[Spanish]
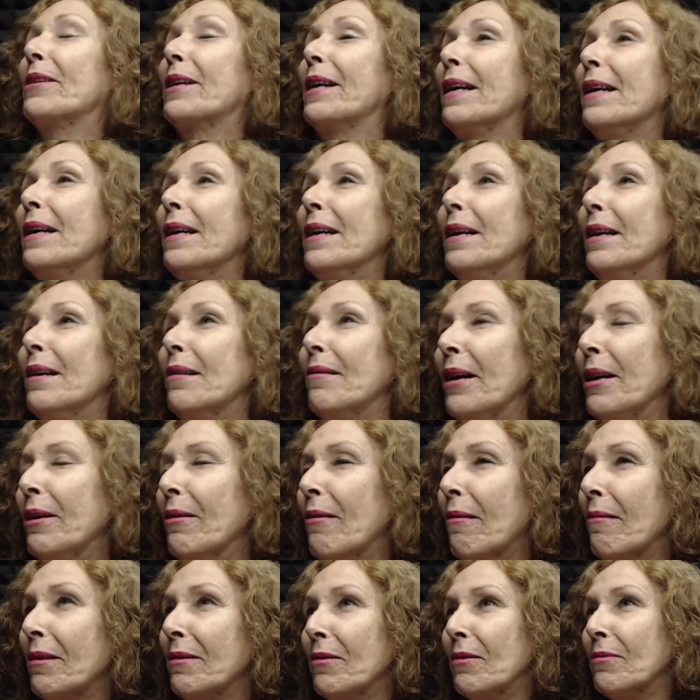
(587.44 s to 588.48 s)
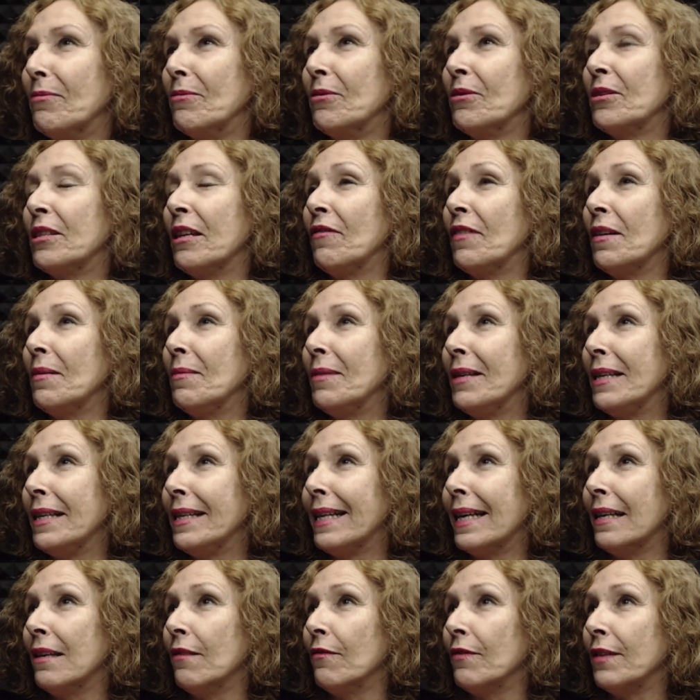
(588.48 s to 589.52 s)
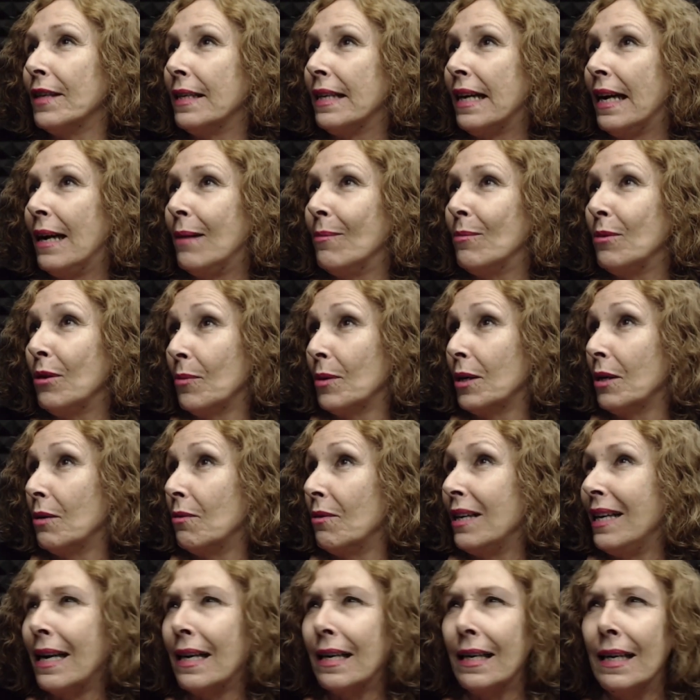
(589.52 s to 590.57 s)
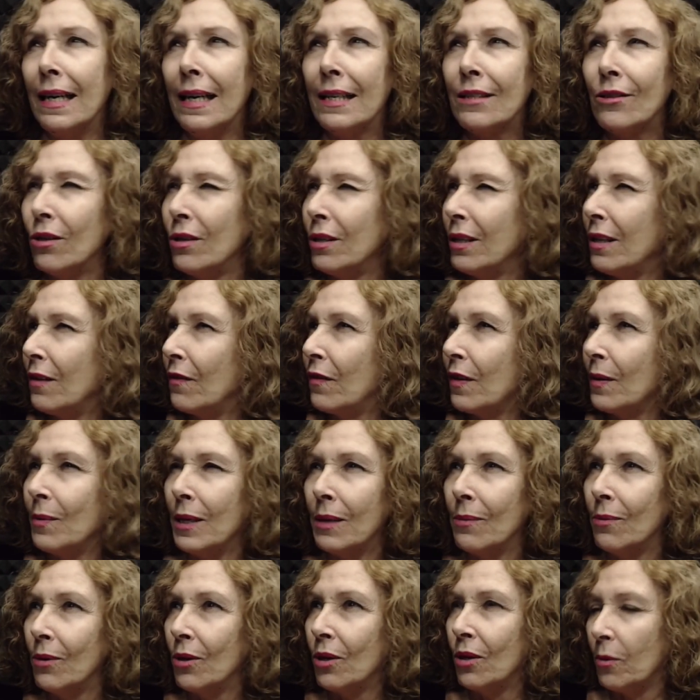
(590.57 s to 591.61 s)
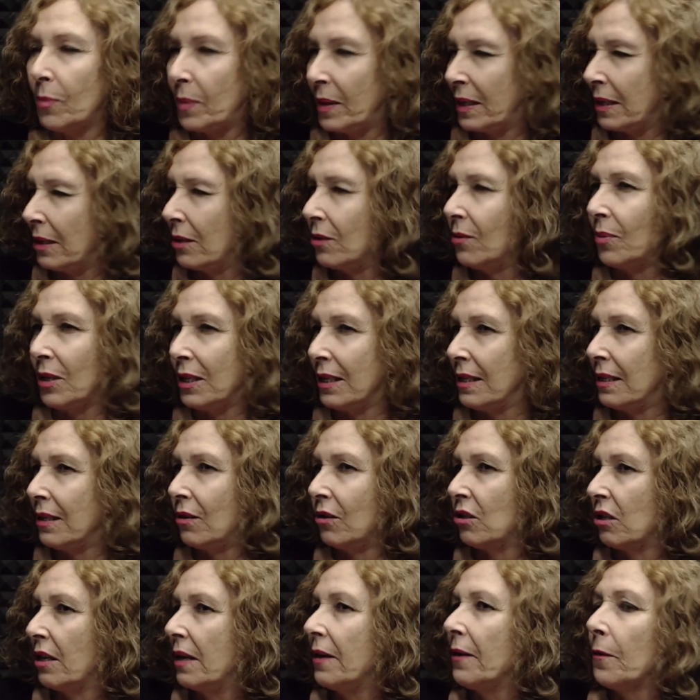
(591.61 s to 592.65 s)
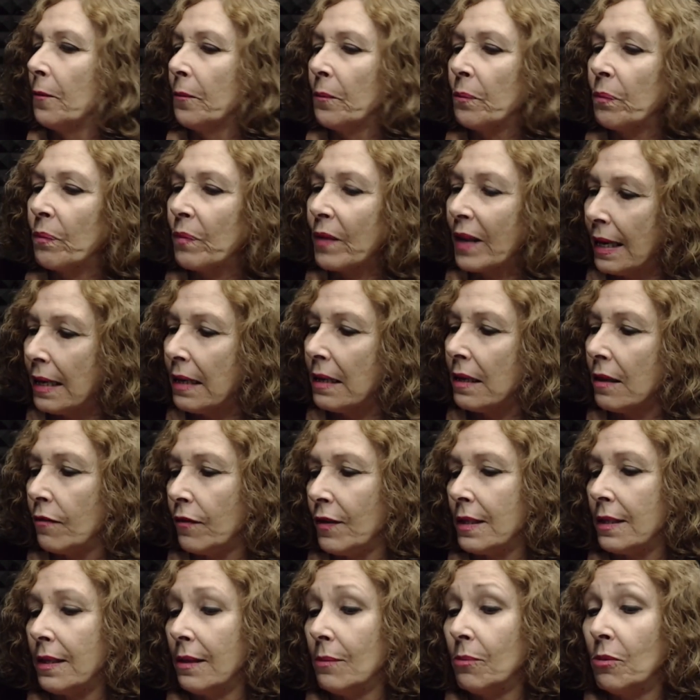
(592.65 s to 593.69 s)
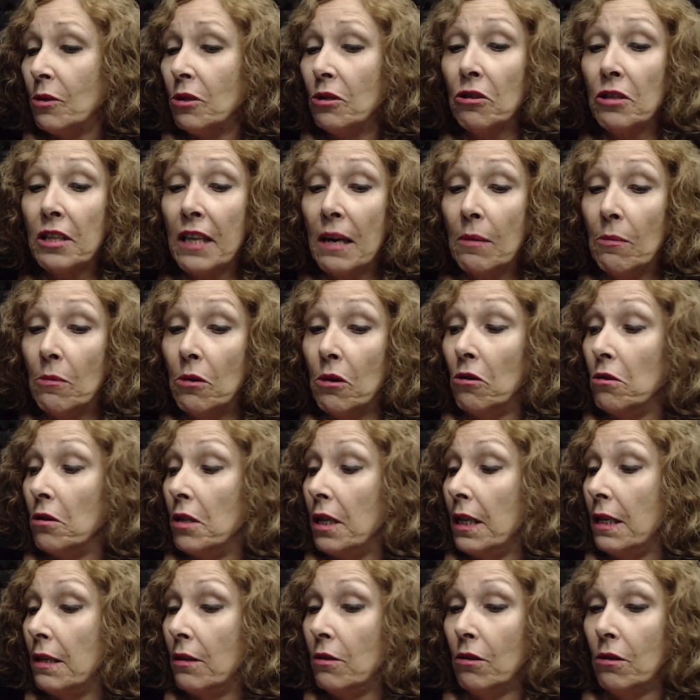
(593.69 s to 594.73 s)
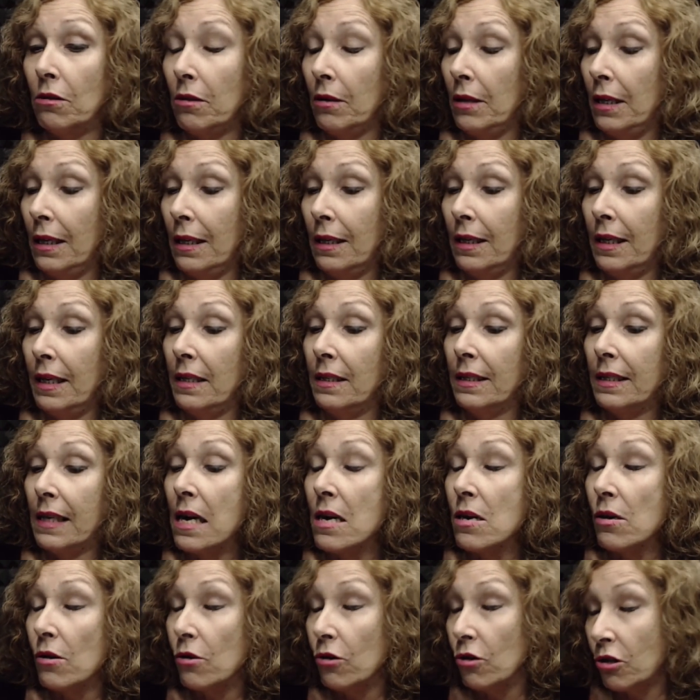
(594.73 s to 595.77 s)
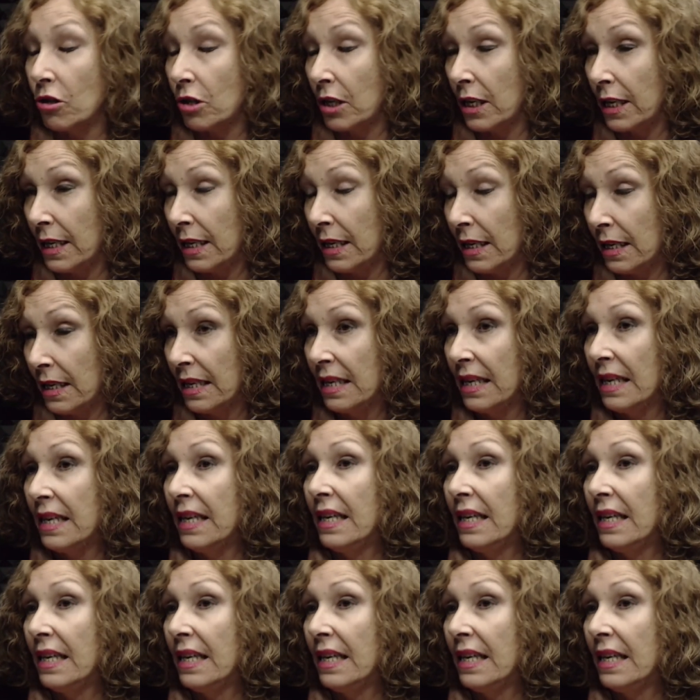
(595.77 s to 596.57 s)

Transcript: porque, bueno, vemos muchas mm. feministas del Frente Amplio, pero la relación del feminismo con los partidos políticos es difícil. Por eso estamos contentos que en San José,